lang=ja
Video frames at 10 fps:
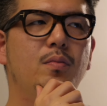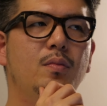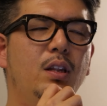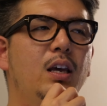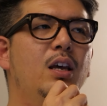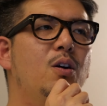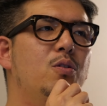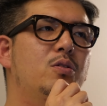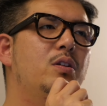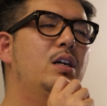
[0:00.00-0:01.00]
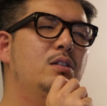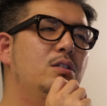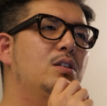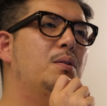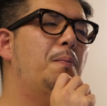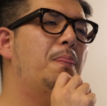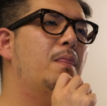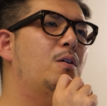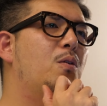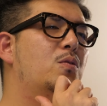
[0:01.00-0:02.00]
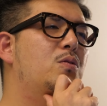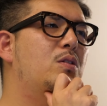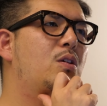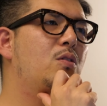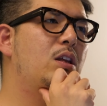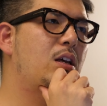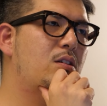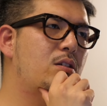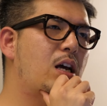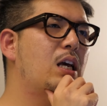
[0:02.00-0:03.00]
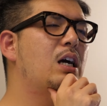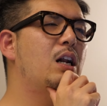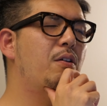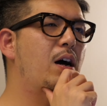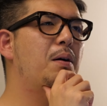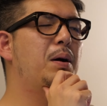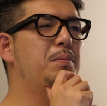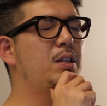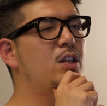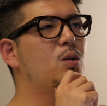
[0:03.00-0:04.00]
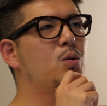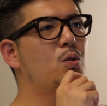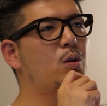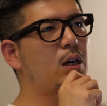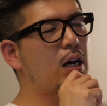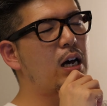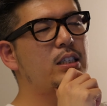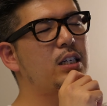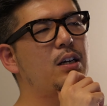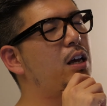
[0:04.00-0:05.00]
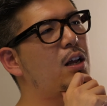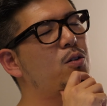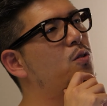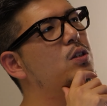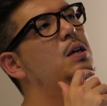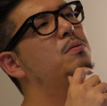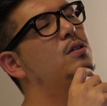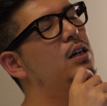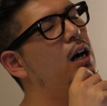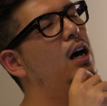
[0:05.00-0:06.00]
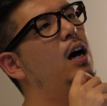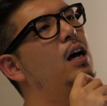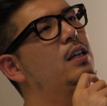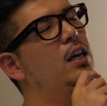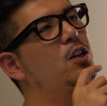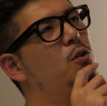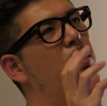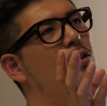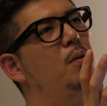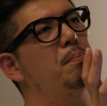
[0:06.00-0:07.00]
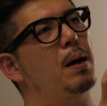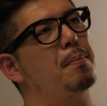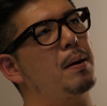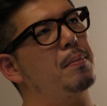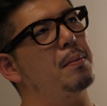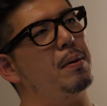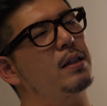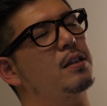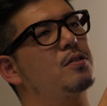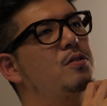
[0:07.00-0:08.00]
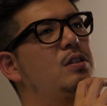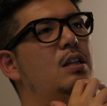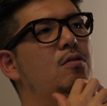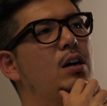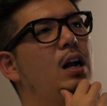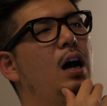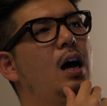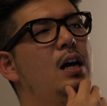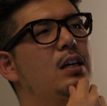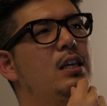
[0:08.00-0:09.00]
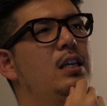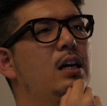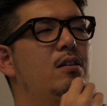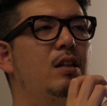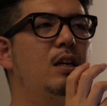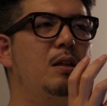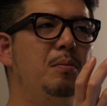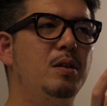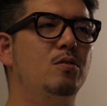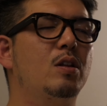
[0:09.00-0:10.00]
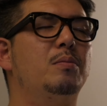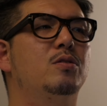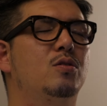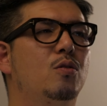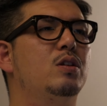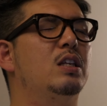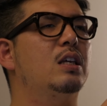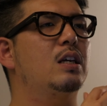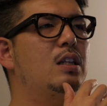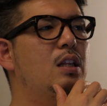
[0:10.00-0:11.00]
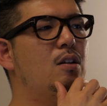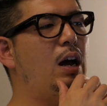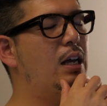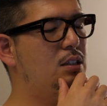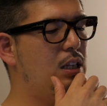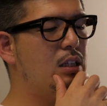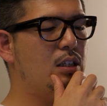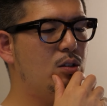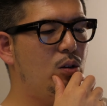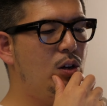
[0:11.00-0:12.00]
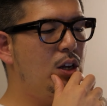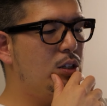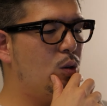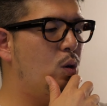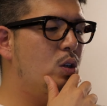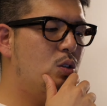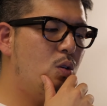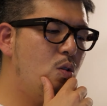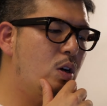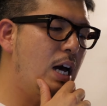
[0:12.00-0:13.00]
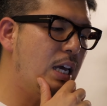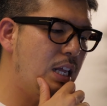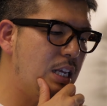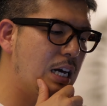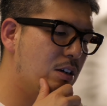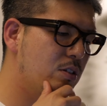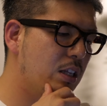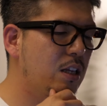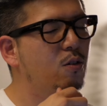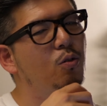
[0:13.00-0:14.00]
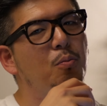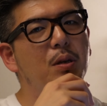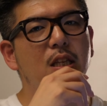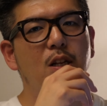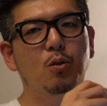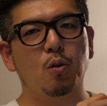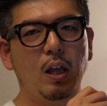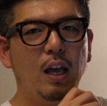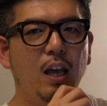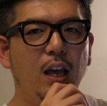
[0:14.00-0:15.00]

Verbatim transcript: でおそらくこ去年ぐらいからは、まあ、ミニロトあ違うロトなながキャリーオーバードンバンバンバンバンって続いてるから、金額だけで見ると多分すごい人気が出てるはずなんですよ。そうその陰に隠れてるこのミニロトね、